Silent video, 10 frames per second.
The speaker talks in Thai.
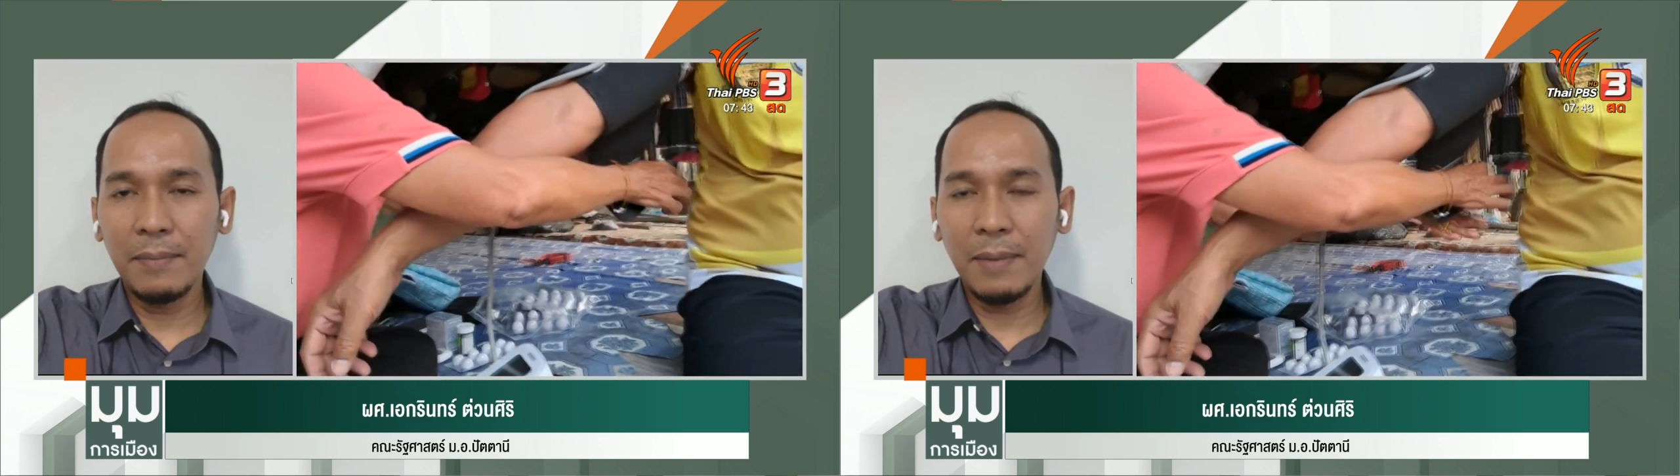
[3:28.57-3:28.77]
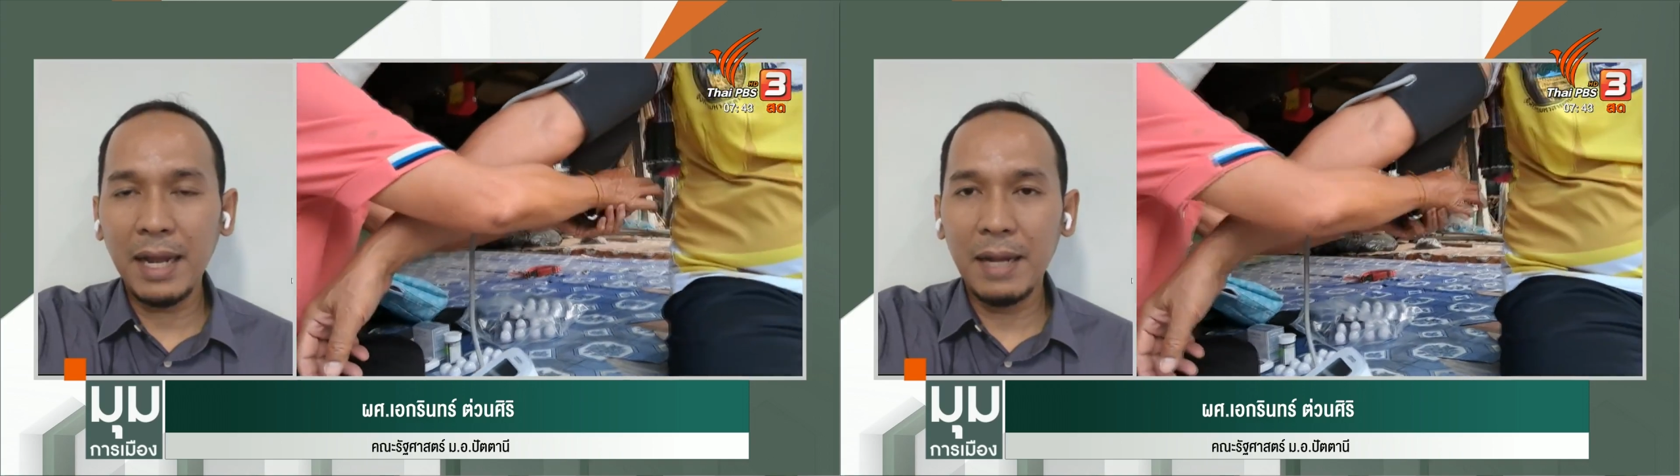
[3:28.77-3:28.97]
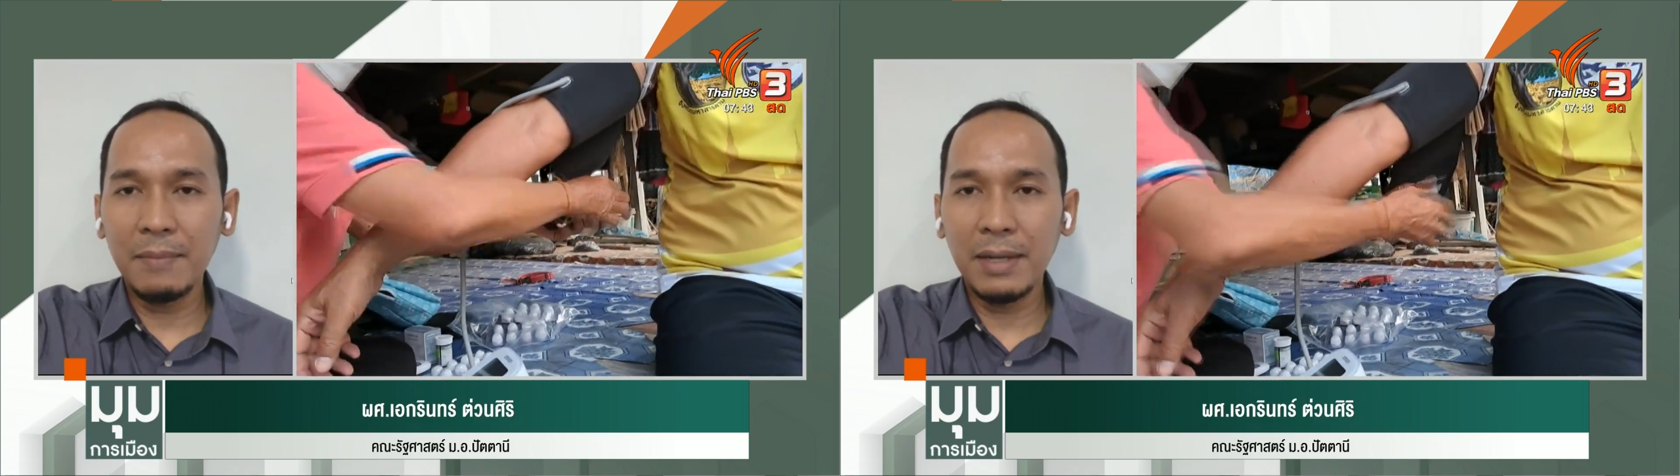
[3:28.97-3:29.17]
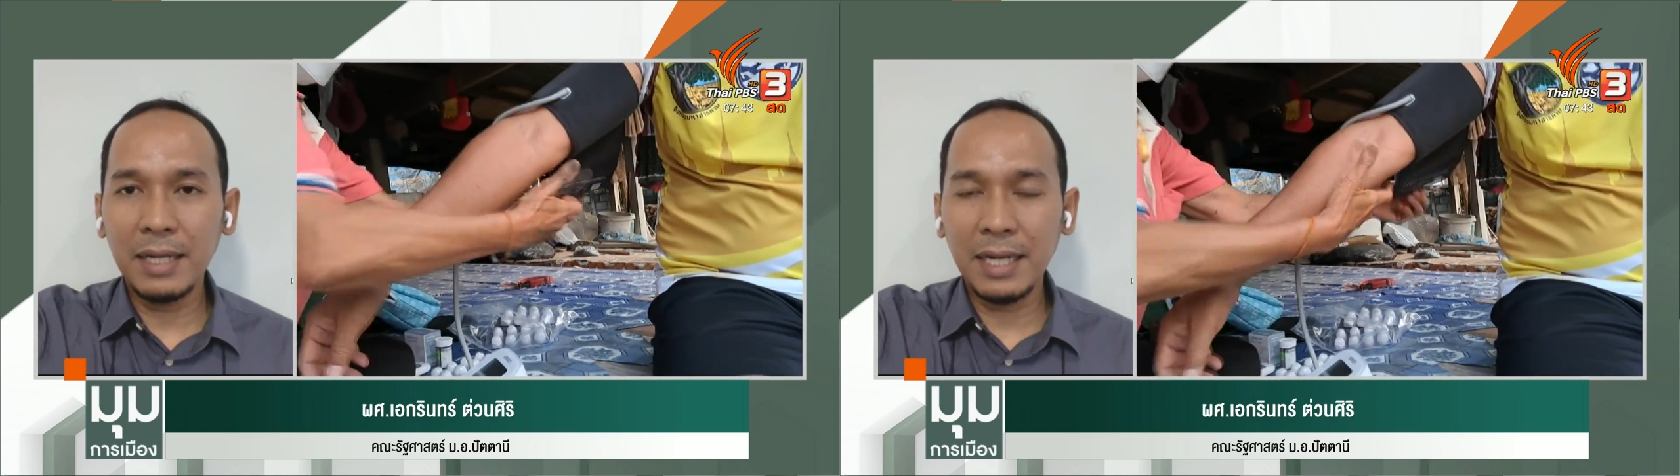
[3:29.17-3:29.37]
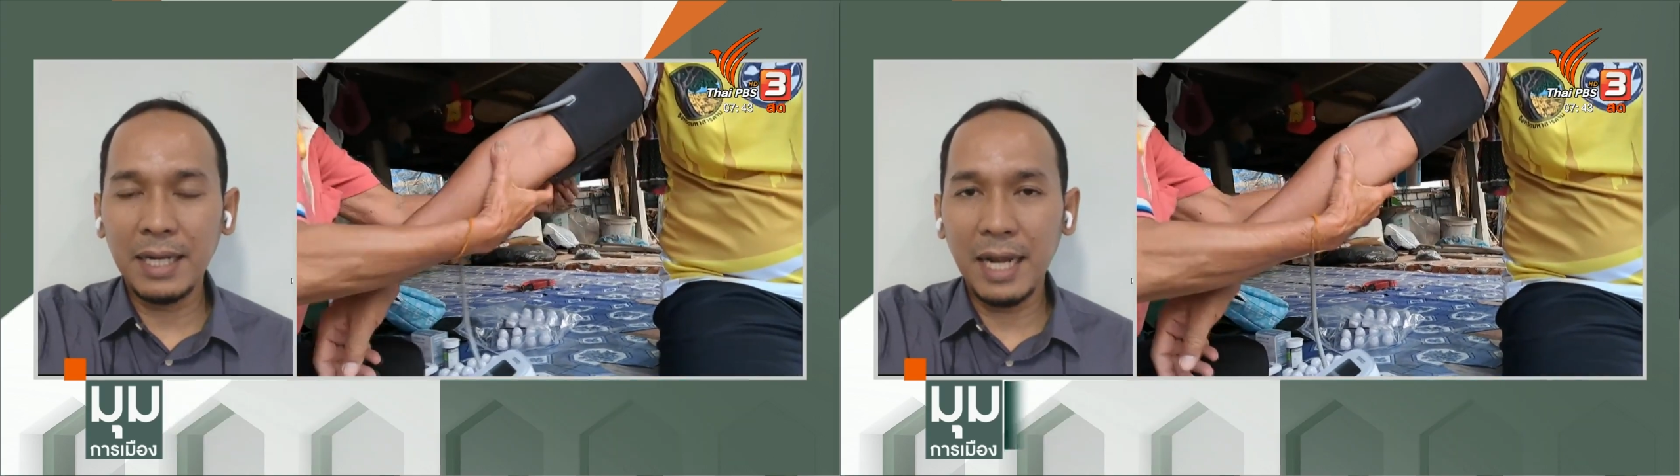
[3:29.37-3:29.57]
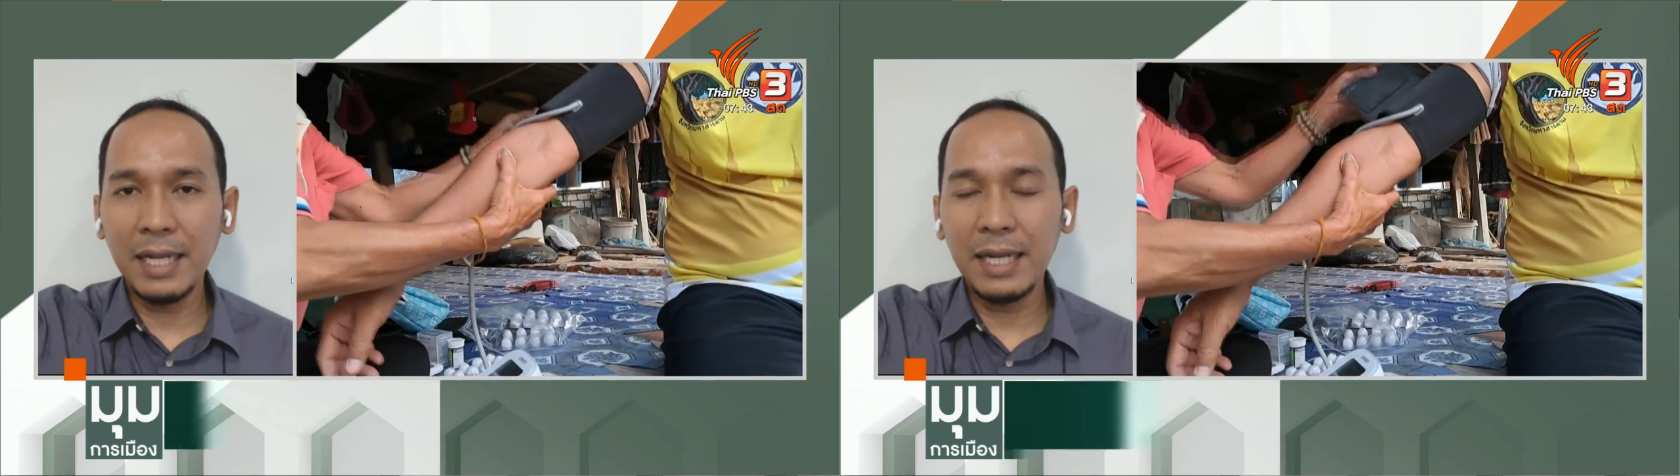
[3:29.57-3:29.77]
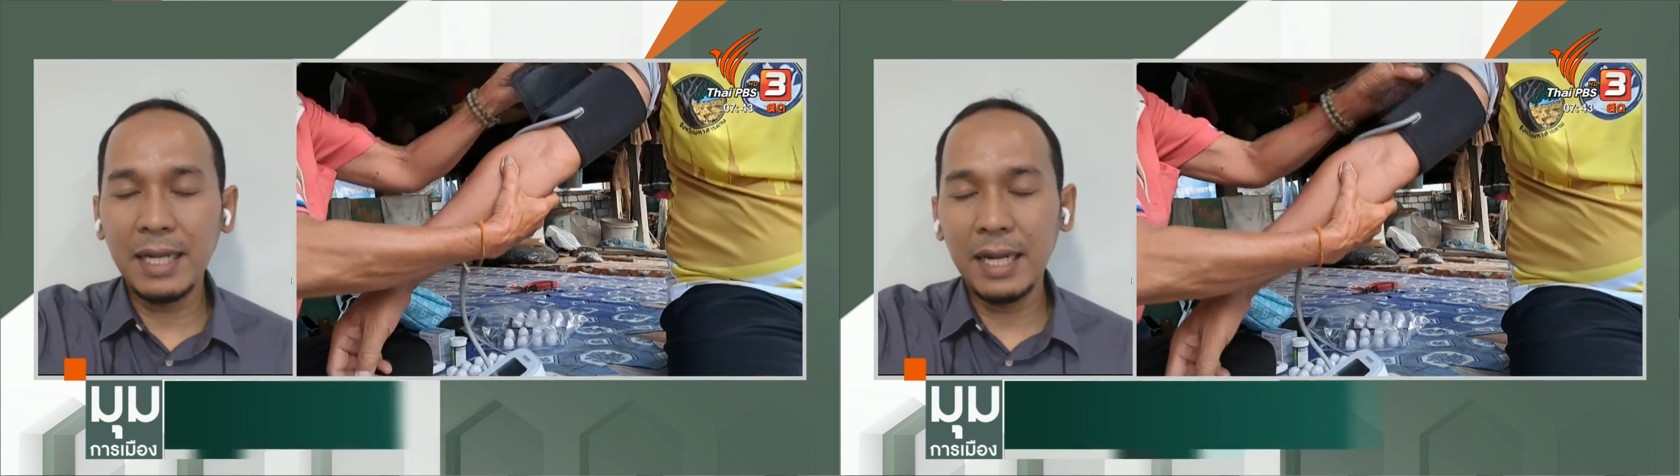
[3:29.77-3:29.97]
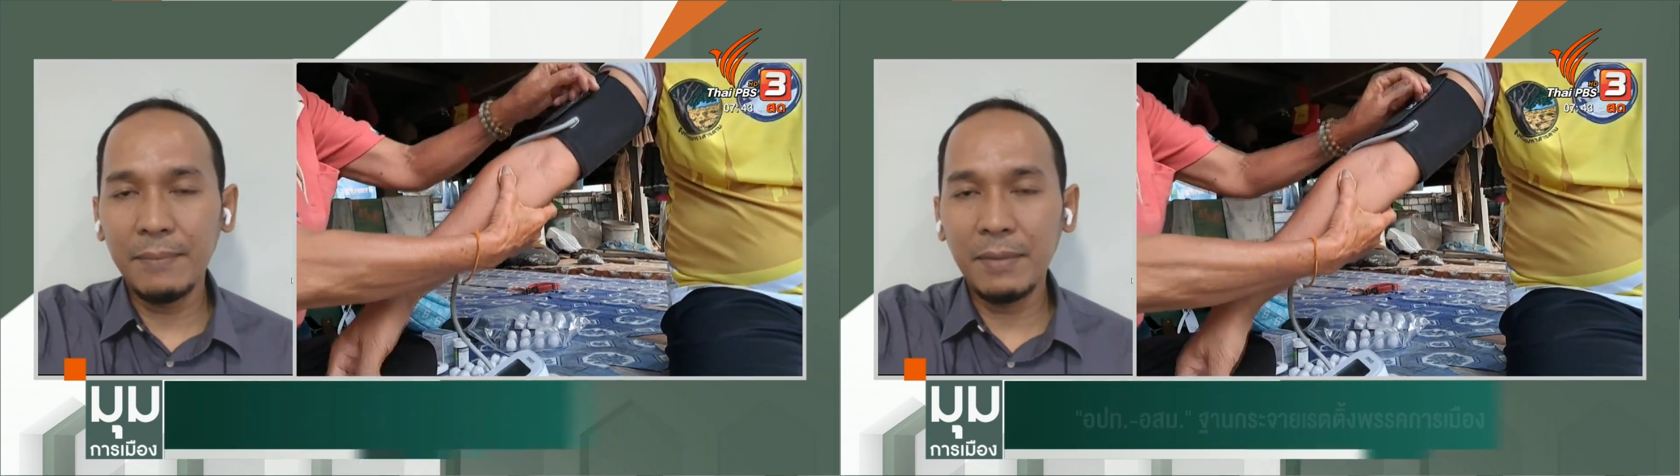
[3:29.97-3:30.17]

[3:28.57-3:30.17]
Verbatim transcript: พรรคการเมืองต่างๆ ที่เคล